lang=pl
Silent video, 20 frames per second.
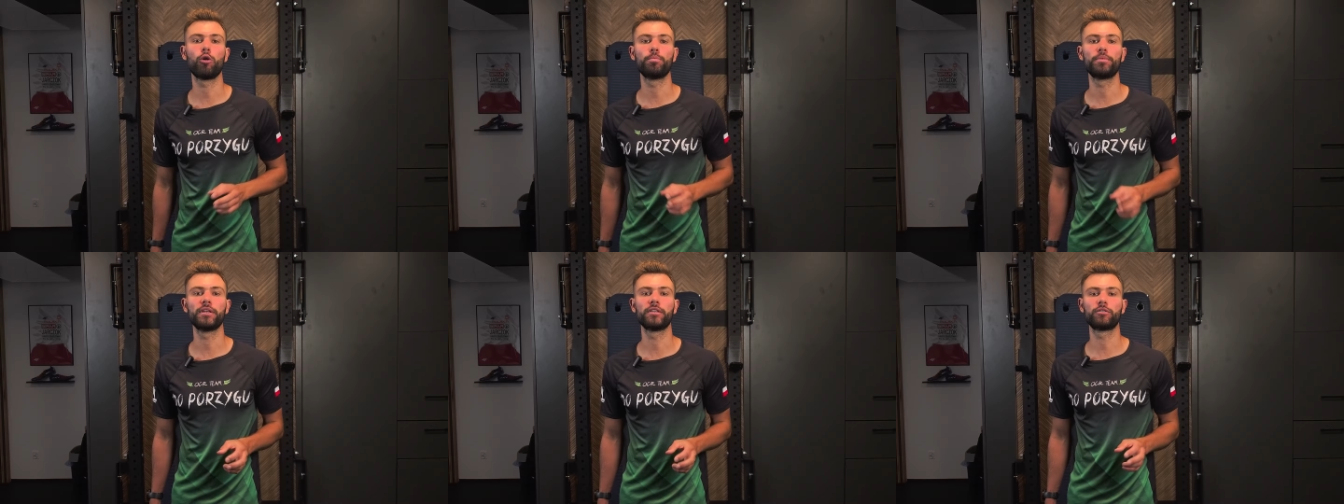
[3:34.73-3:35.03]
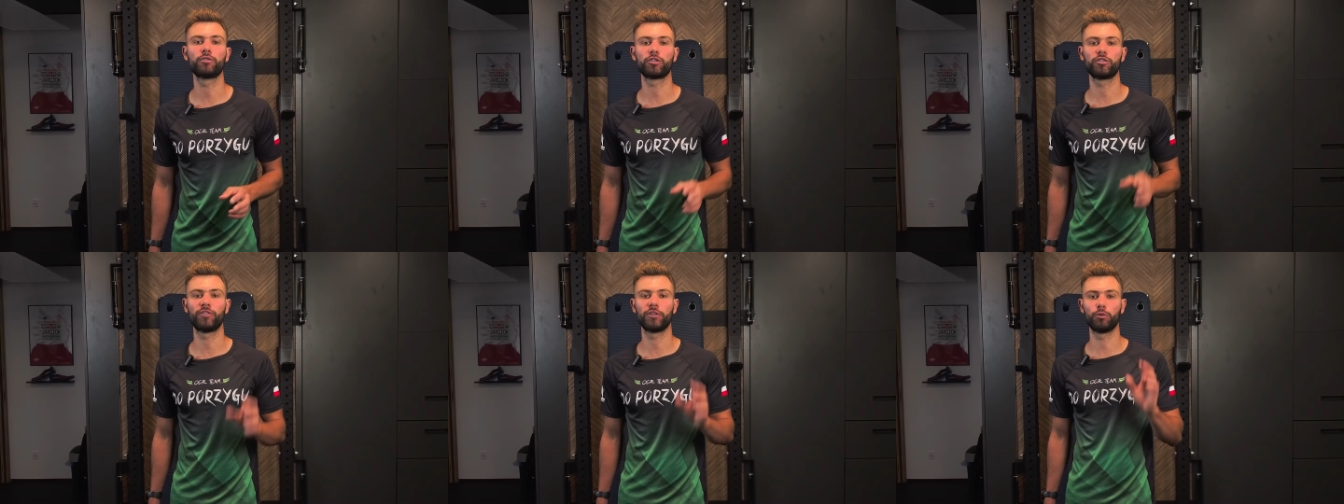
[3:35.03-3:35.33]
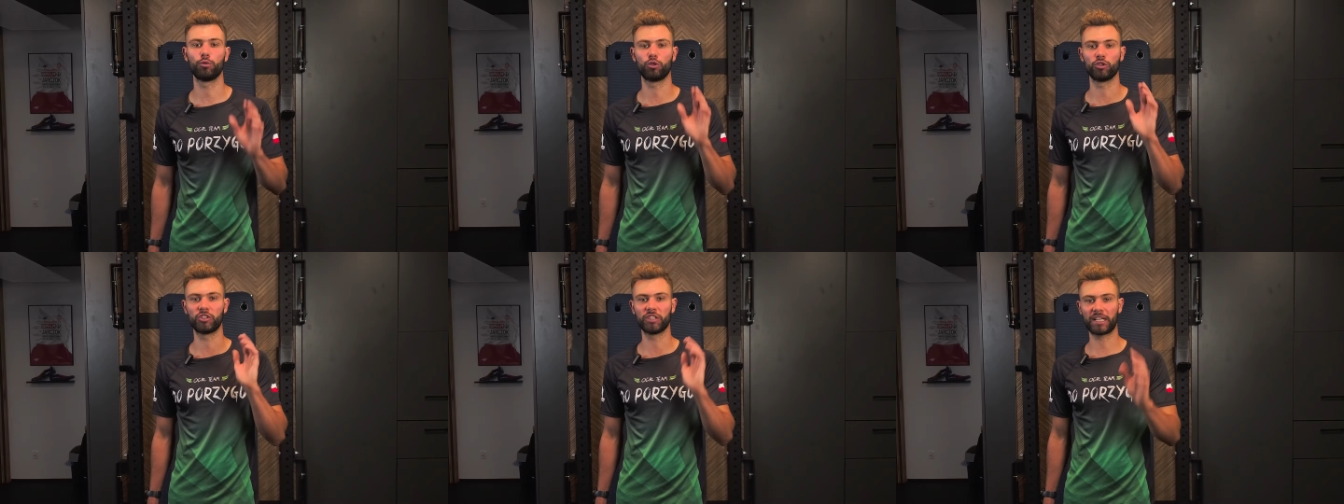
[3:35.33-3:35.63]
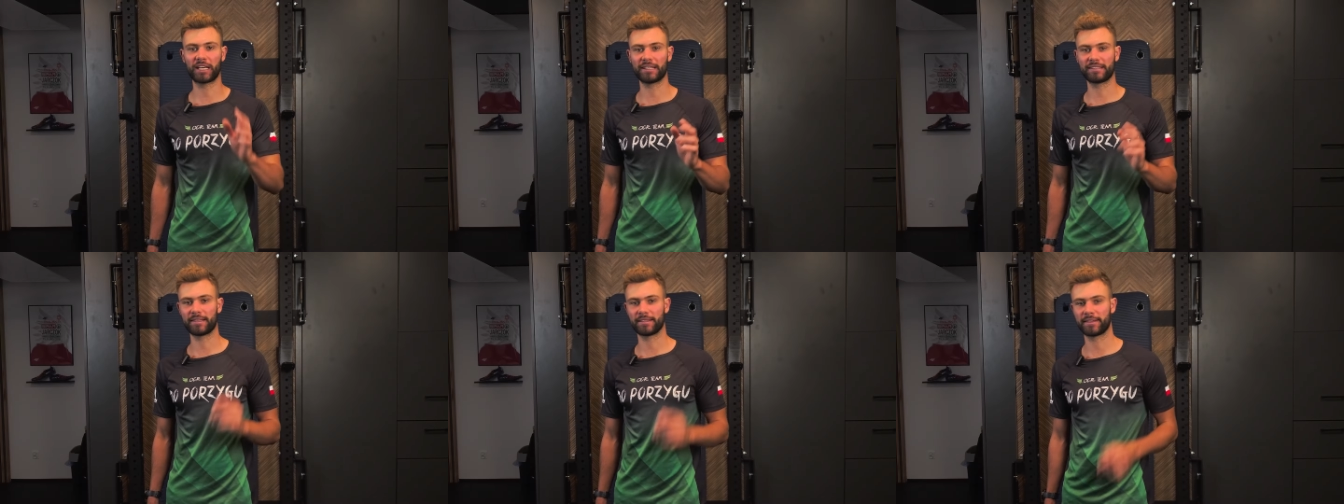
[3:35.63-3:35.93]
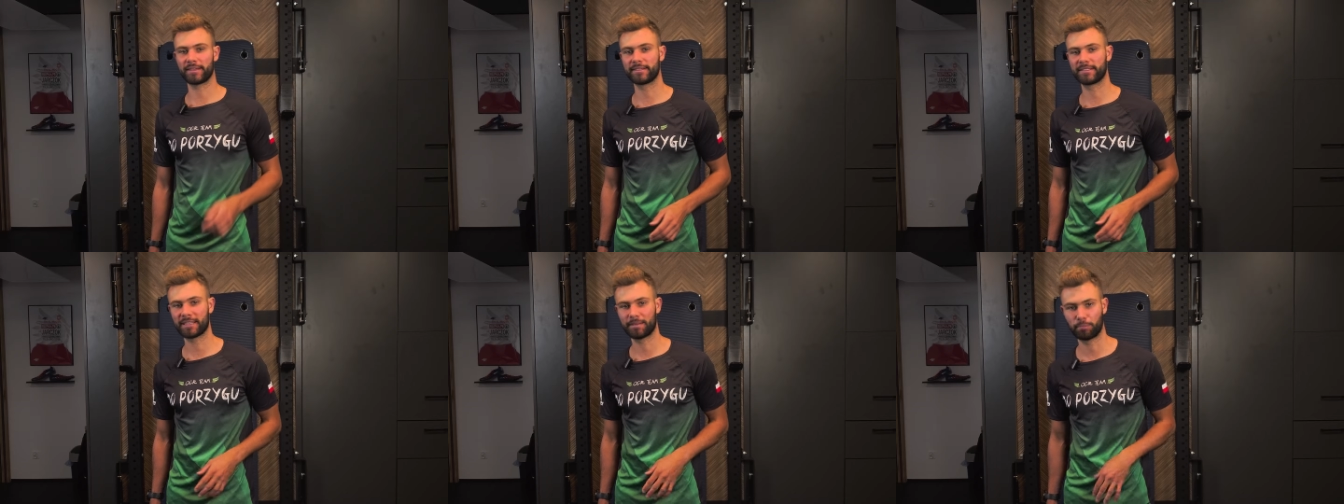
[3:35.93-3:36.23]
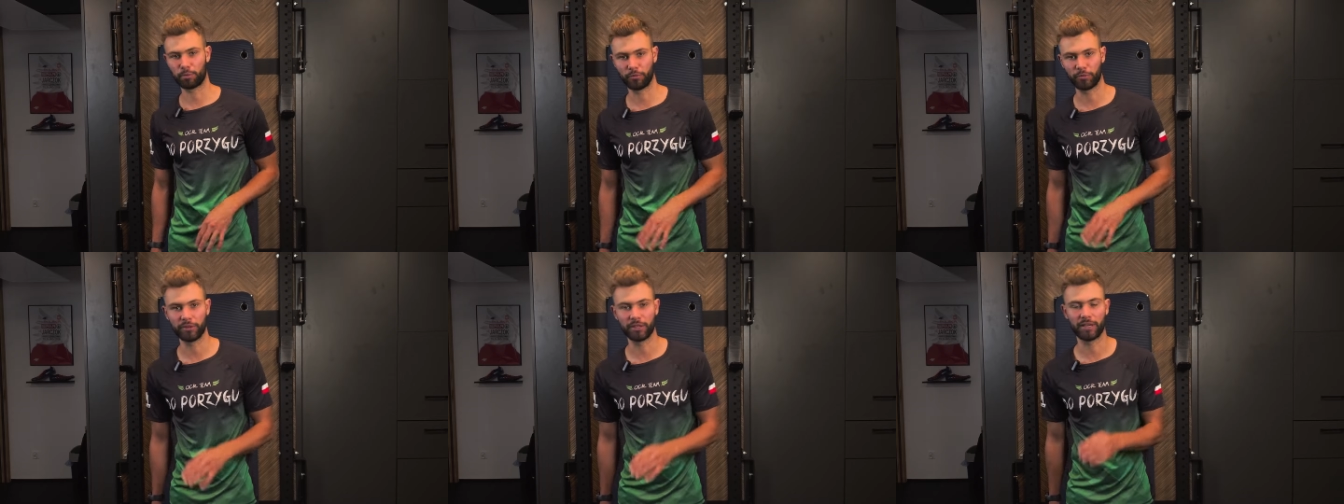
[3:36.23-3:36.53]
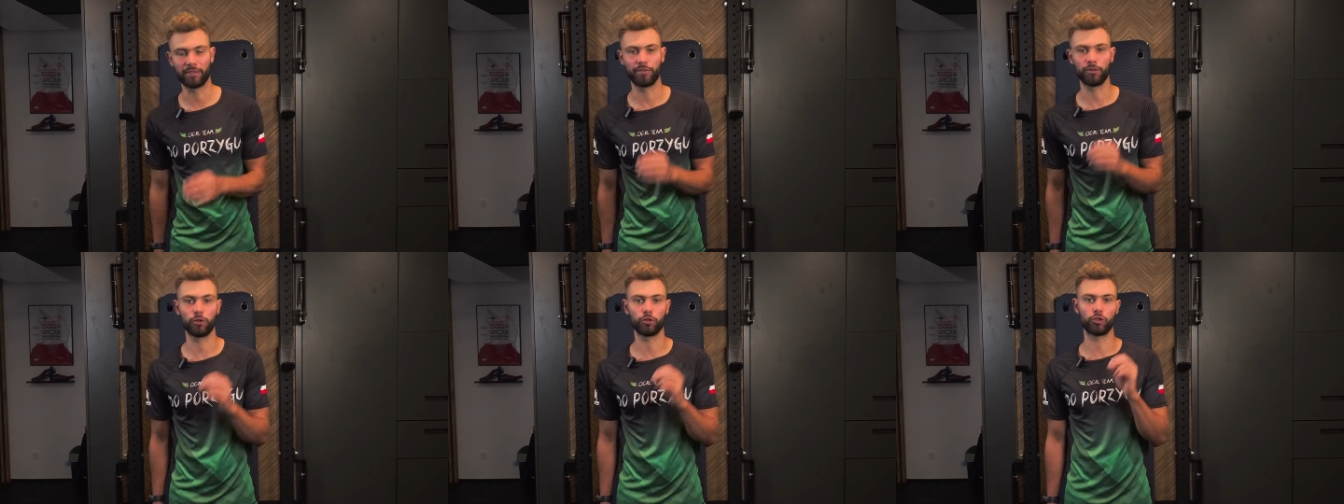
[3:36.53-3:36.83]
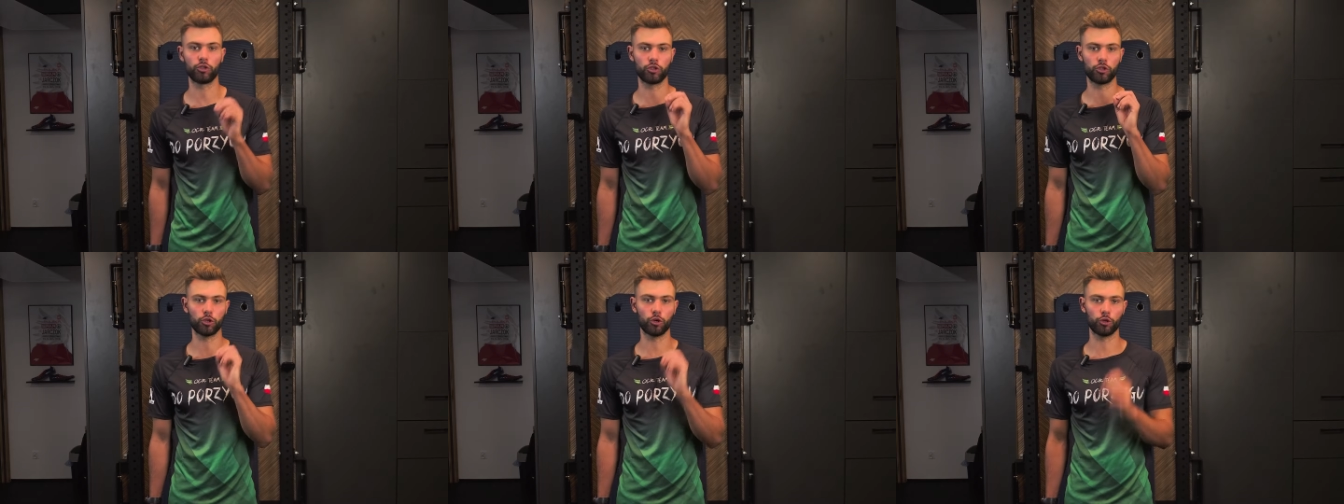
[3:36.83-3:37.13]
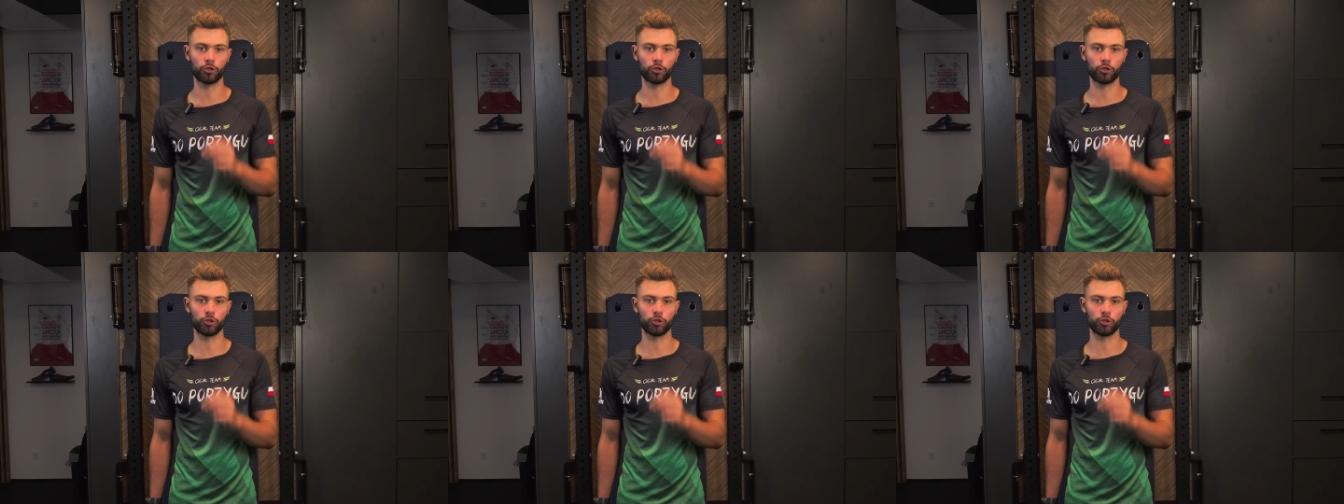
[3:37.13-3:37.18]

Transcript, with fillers: objętość według Jacka Danielsa powinna wynosić